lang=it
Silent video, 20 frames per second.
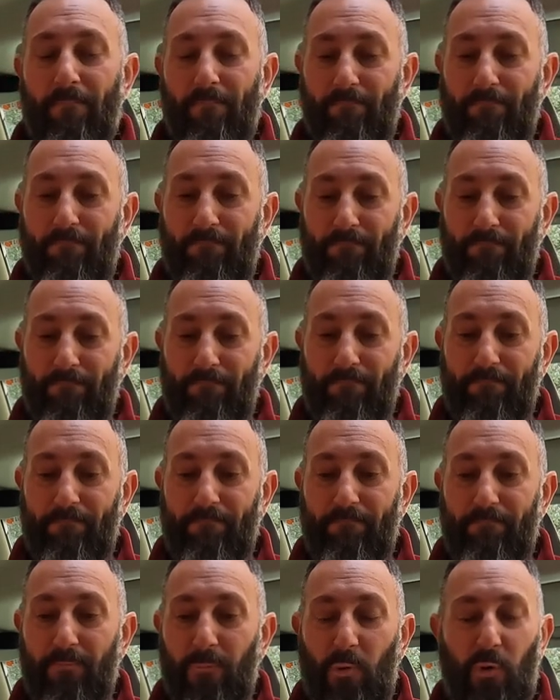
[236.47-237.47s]
Mm,
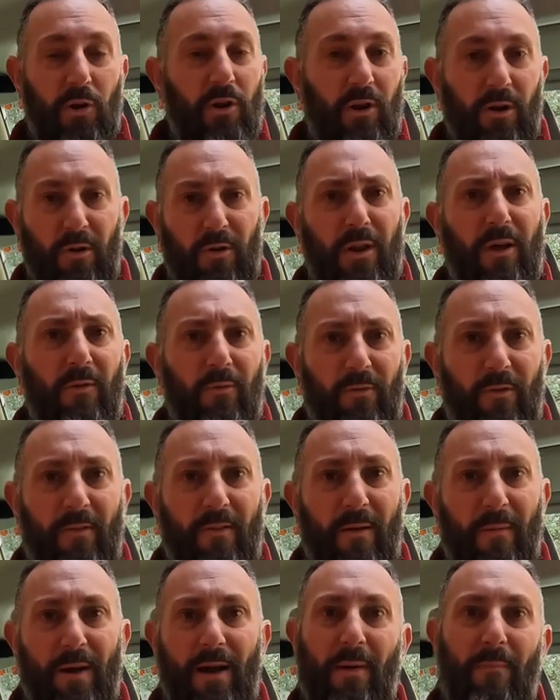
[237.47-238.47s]
quindi non è un
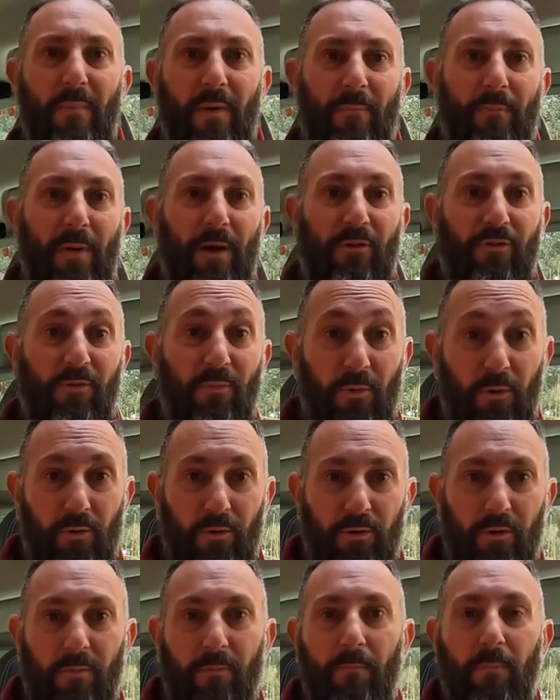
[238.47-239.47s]
sistema che a me piace
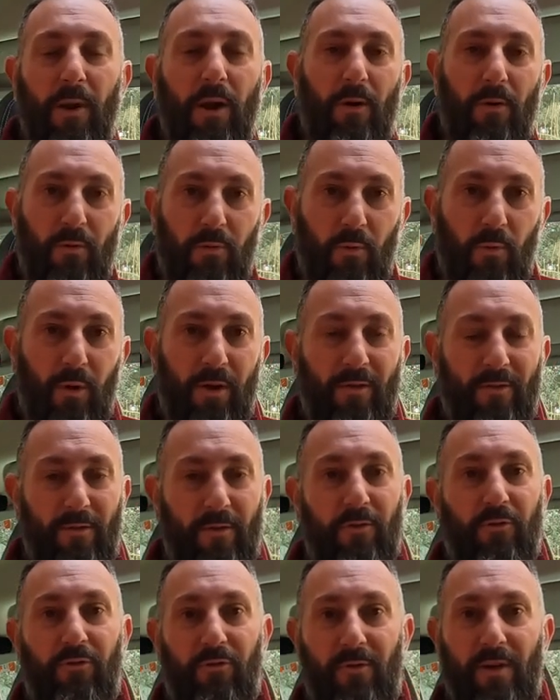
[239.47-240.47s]
molto, però
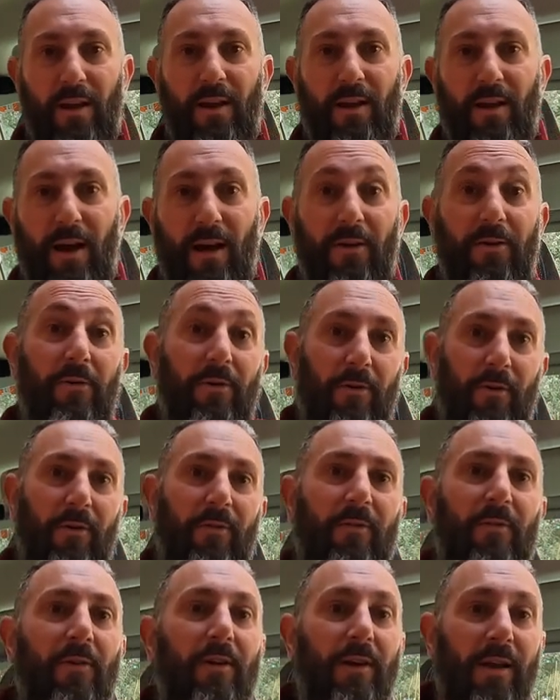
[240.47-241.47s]
questo ci viene dato e questo